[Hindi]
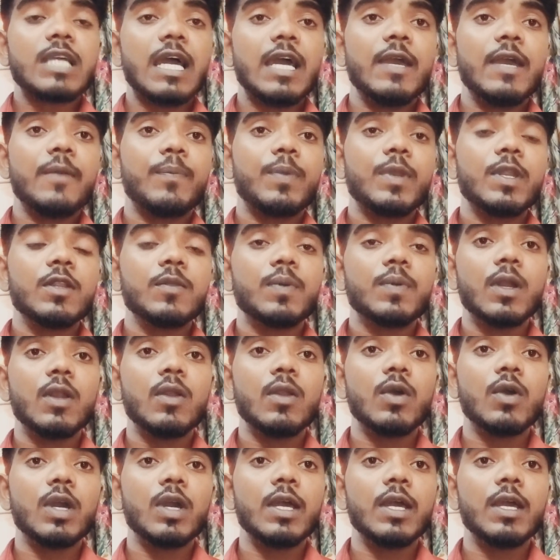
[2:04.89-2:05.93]
चाहे
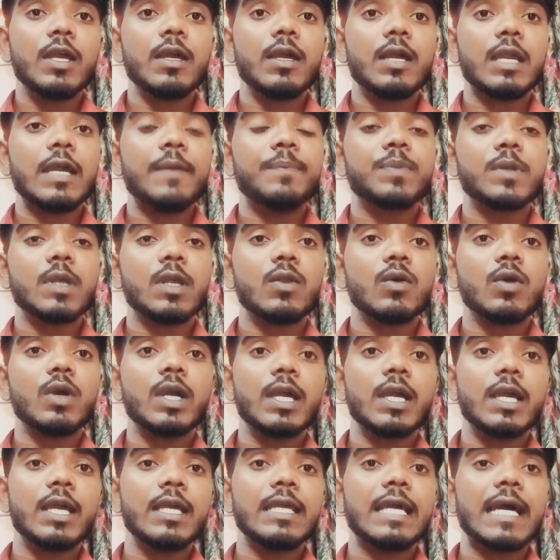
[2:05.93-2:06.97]
प्रिंसिपल हो गए कैप्टन
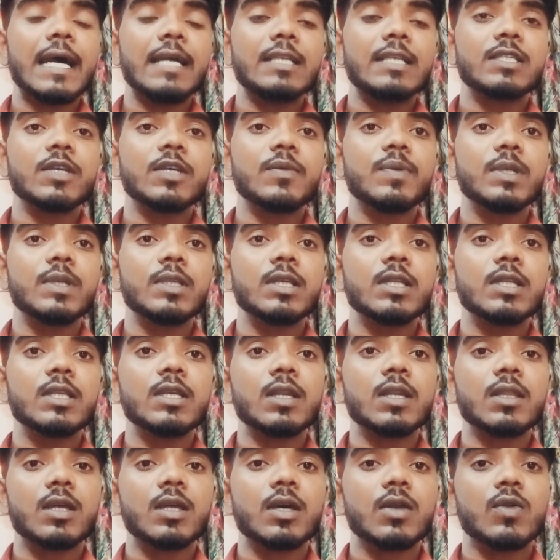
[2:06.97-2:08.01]
हो गए या चीफ
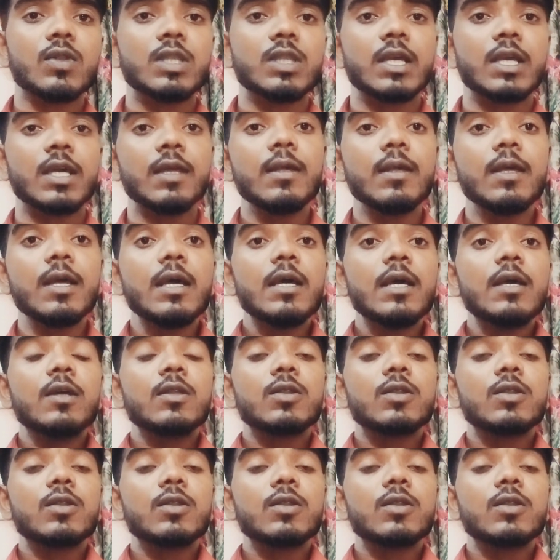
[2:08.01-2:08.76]
इंजीनियर सर होते हैं